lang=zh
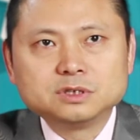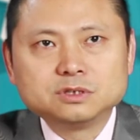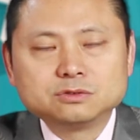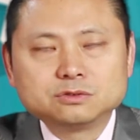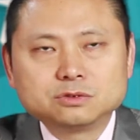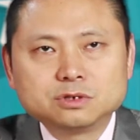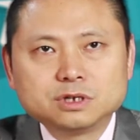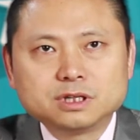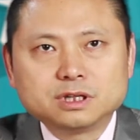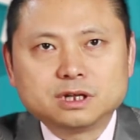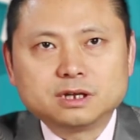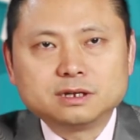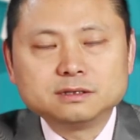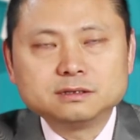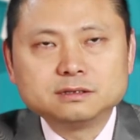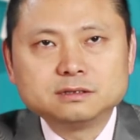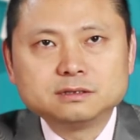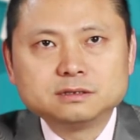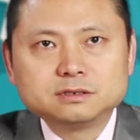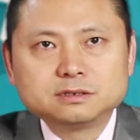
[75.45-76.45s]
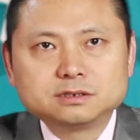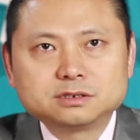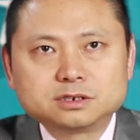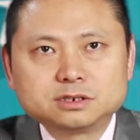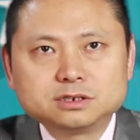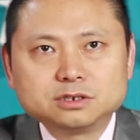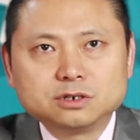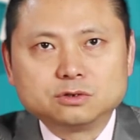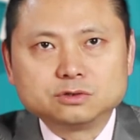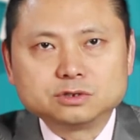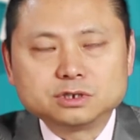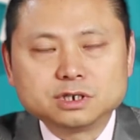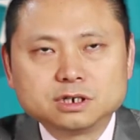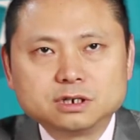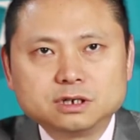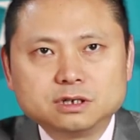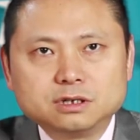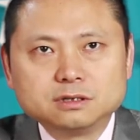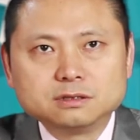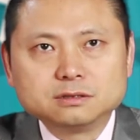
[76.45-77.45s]
所以呢，只有这
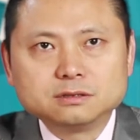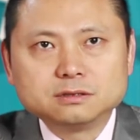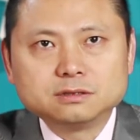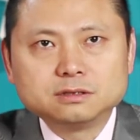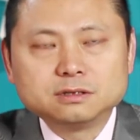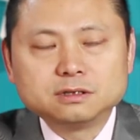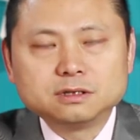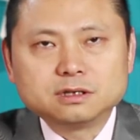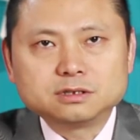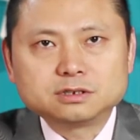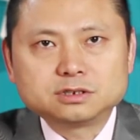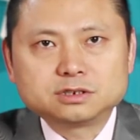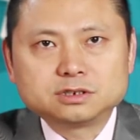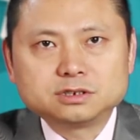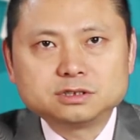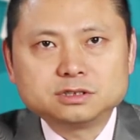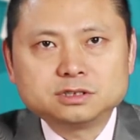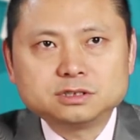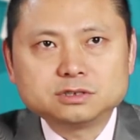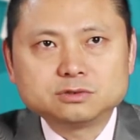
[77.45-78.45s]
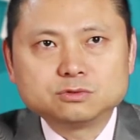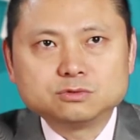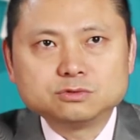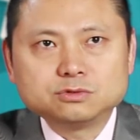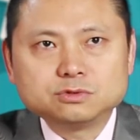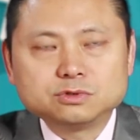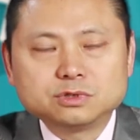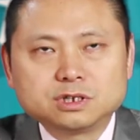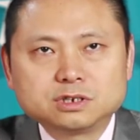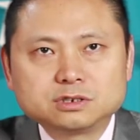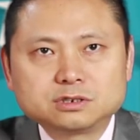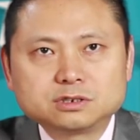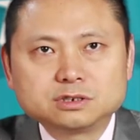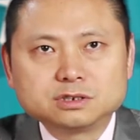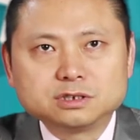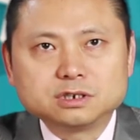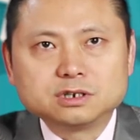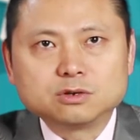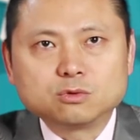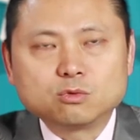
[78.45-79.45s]
个石器工具呢，是
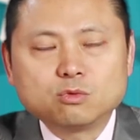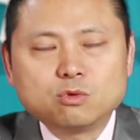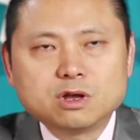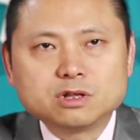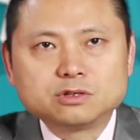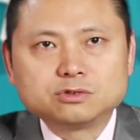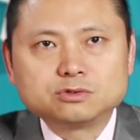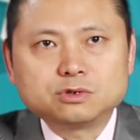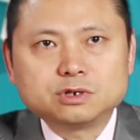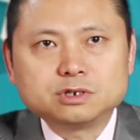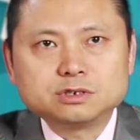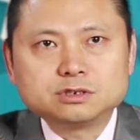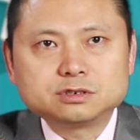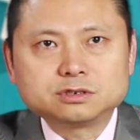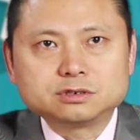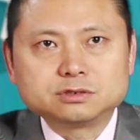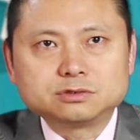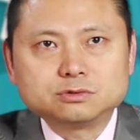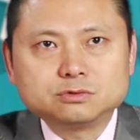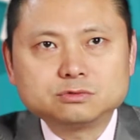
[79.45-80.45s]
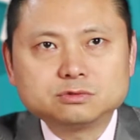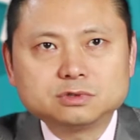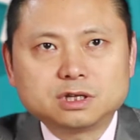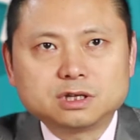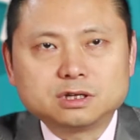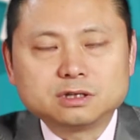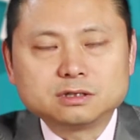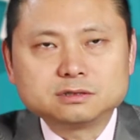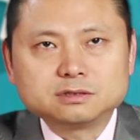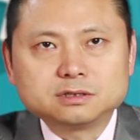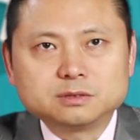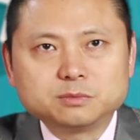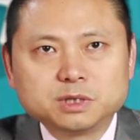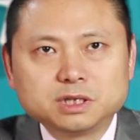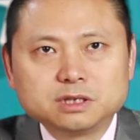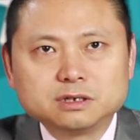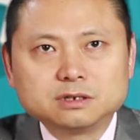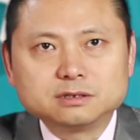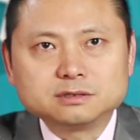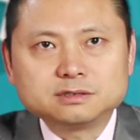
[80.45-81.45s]
一个贯穿始终的。这么
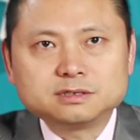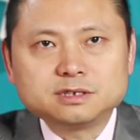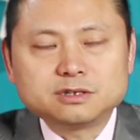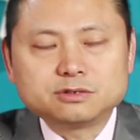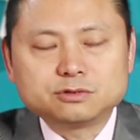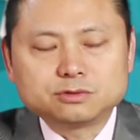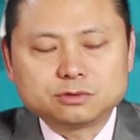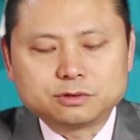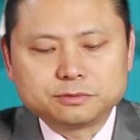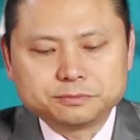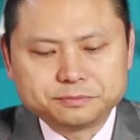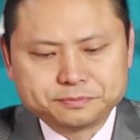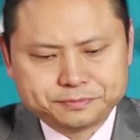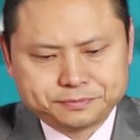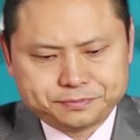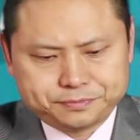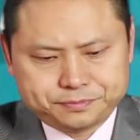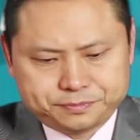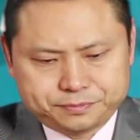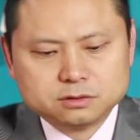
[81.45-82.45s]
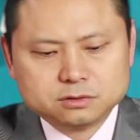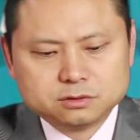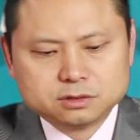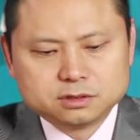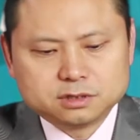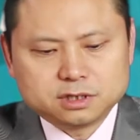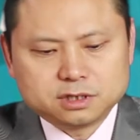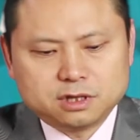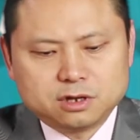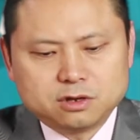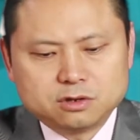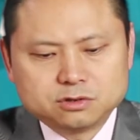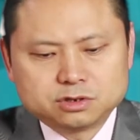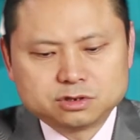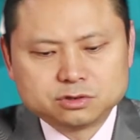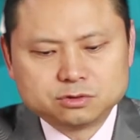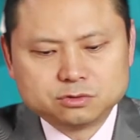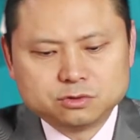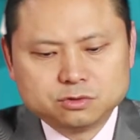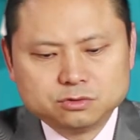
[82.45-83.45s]
一个线索，讲到
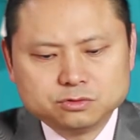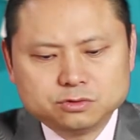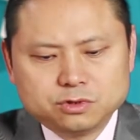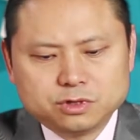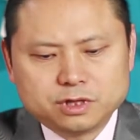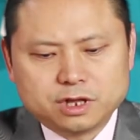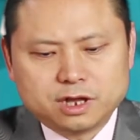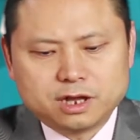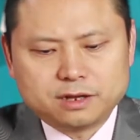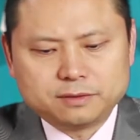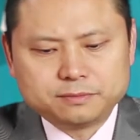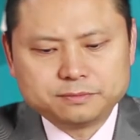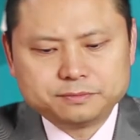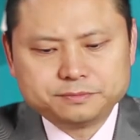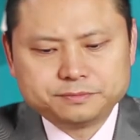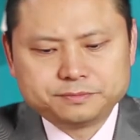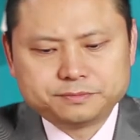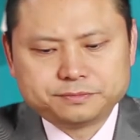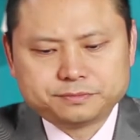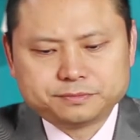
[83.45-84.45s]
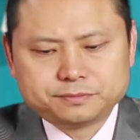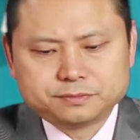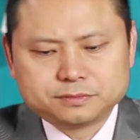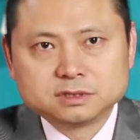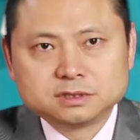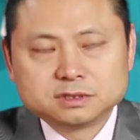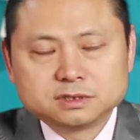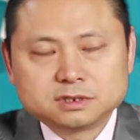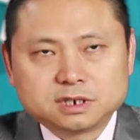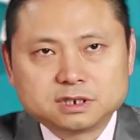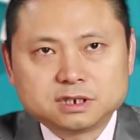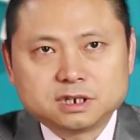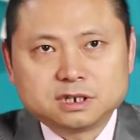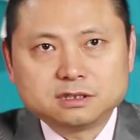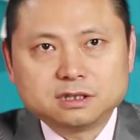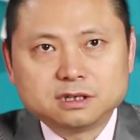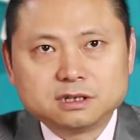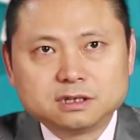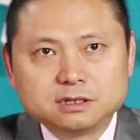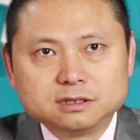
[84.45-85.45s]
使用工具呢，常常
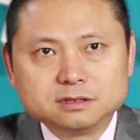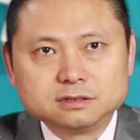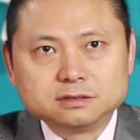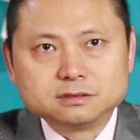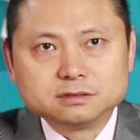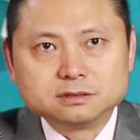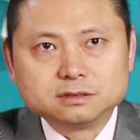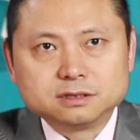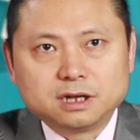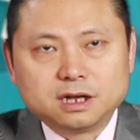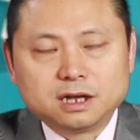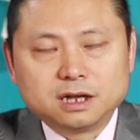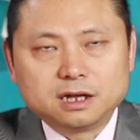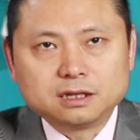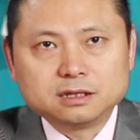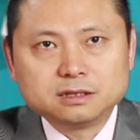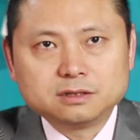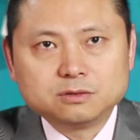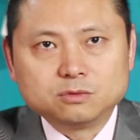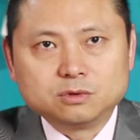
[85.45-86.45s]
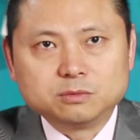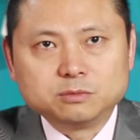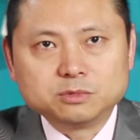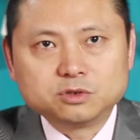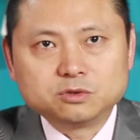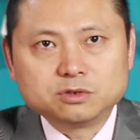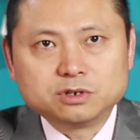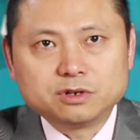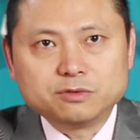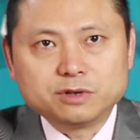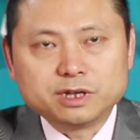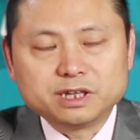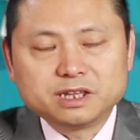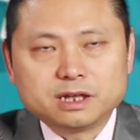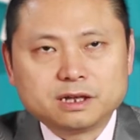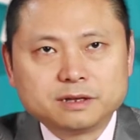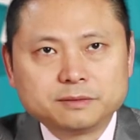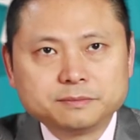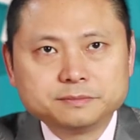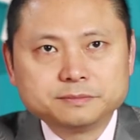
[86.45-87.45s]
的啊，我们就认为
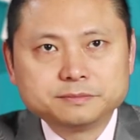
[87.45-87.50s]
呢，